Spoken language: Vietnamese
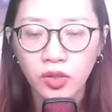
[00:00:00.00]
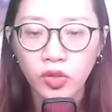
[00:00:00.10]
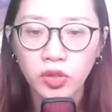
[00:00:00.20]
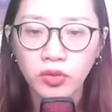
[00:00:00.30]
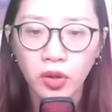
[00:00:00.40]

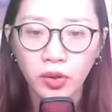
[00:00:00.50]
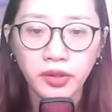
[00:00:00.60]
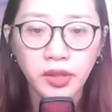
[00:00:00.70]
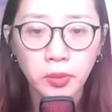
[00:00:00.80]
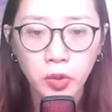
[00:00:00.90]
Trương
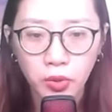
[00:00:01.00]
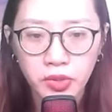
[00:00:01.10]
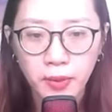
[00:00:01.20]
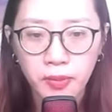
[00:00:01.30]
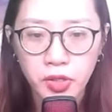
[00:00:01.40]
Lỗi tiếp
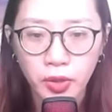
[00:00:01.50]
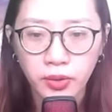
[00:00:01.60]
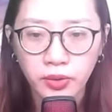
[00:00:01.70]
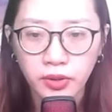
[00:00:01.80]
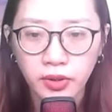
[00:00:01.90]
tục trầm trồ.
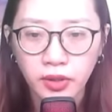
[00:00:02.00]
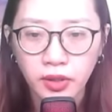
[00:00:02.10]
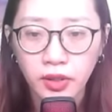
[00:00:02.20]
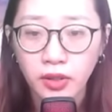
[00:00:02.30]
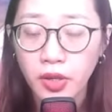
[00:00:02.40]

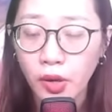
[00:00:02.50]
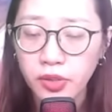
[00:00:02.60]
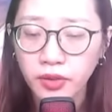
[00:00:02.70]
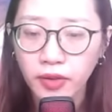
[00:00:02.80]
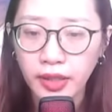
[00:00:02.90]
Nói
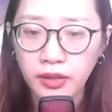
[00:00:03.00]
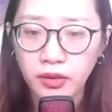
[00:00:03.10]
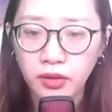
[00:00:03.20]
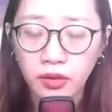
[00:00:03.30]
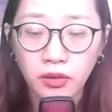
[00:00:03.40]
như vậy,
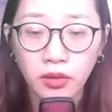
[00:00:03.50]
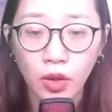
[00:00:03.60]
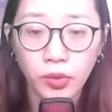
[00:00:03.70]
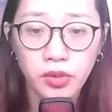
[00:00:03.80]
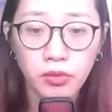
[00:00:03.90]

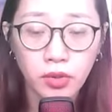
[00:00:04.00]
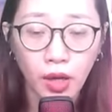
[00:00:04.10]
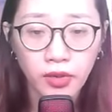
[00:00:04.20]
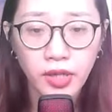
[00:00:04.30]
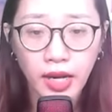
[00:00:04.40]
cậu
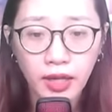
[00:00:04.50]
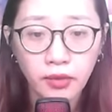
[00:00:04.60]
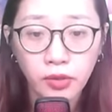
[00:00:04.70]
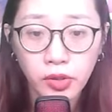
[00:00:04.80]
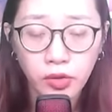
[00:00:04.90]
tỏ ra
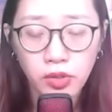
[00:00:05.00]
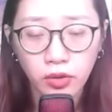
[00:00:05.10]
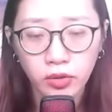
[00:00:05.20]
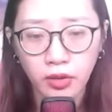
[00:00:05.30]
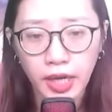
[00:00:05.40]
dương
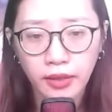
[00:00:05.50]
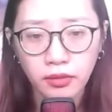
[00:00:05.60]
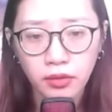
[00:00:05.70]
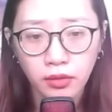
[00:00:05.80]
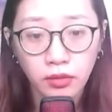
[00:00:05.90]
dương tự đắc,
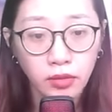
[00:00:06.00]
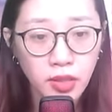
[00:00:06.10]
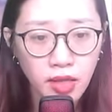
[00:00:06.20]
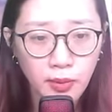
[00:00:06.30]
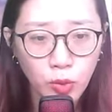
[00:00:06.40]

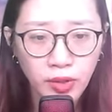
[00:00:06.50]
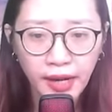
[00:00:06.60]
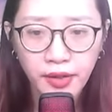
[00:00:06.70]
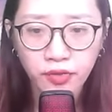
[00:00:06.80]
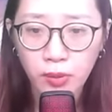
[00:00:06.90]
chính là muốn
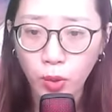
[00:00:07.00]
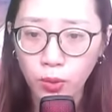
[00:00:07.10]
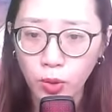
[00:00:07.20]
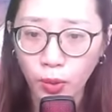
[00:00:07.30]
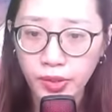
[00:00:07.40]
hắn phải
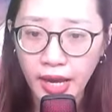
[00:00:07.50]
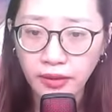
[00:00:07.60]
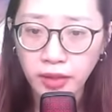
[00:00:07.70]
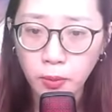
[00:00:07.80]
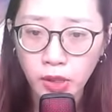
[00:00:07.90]
bộc lộ
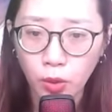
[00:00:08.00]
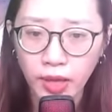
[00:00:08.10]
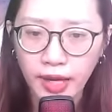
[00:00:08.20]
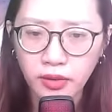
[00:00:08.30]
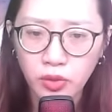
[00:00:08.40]
giả tâm độc
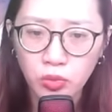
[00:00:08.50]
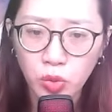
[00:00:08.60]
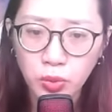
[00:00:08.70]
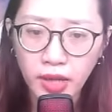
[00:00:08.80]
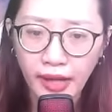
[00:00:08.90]
ác,
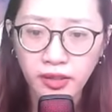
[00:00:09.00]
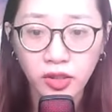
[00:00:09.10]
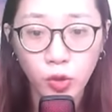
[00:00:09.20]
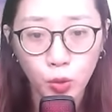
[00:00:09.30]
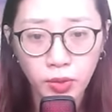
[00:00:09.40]
muốn hại
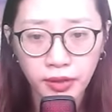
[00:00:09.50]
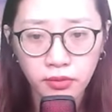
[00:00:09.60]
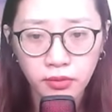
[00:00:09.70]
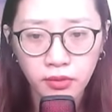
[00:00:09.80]
người của mình.